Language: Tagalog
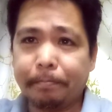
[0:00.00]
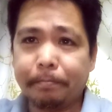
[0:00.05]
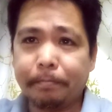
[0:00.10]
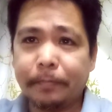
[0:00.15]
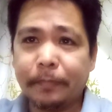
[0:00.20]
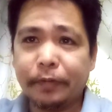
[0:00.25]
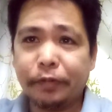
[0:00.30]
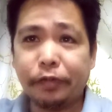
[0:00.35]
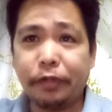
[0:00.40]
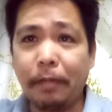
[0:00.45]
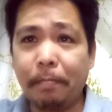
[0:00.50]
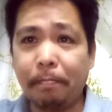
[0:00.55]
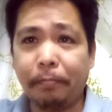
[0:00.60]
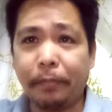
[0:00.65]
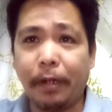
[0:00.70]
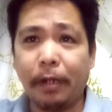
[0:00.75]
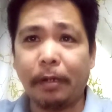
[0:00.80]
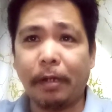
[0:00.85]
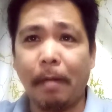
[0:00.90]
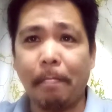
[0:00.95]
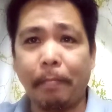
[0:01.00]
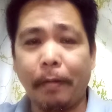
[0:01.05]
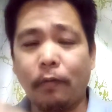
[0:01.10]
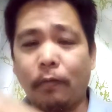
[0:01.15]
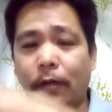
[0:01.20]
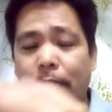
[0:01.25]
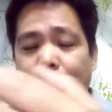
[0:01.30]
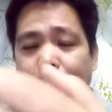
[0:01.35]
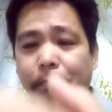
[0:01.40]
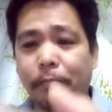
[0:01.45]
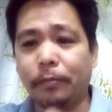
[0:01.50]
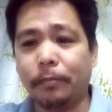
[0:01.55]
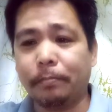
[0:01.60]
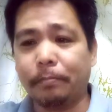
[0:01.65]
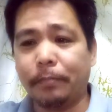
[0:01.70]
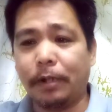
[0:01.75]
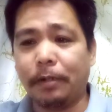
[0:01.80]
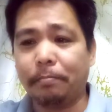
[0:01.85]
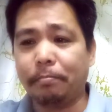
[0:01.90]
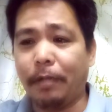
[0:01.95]
syempre kapag wala pong
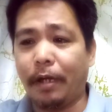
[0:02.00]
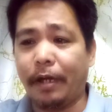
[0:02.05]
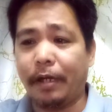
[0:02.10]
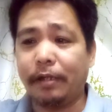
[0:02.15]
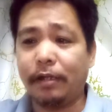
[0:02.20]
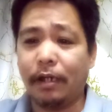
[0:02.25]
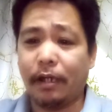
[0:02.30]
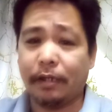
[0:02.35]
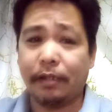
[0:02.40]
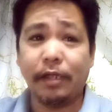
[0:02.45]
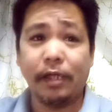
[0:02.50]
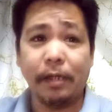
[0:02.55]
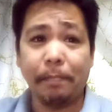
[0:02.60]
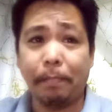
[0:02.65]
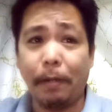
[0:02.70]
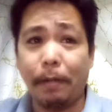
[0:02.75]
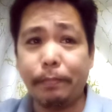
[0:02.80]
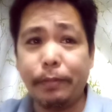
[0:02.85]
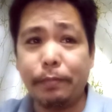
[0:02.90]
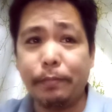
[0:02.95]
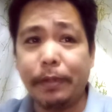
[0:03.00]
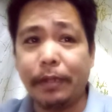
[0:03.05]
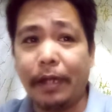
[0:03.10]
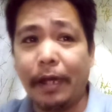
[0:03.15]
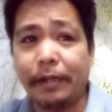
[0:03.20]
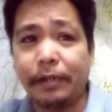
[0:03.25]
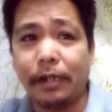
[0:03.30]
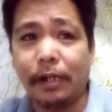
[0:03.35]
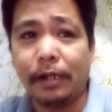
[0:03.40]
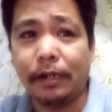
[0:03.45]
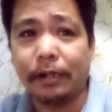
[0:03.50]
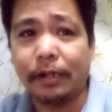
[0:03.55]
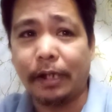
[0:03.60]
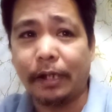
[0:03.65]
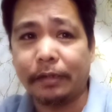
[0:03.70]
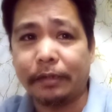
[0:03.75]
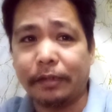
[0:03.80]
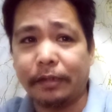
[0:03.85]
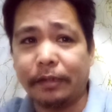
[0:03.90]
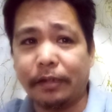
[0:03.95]
magmine ah, Di ipamimigay na lang
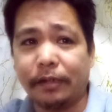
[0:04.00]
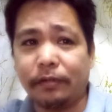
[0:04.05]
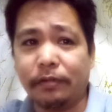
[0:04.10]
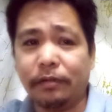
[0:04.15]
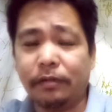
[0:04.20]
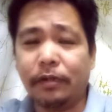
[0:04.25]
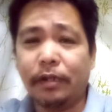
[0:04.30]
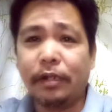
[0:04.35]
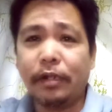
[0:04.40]
natin no?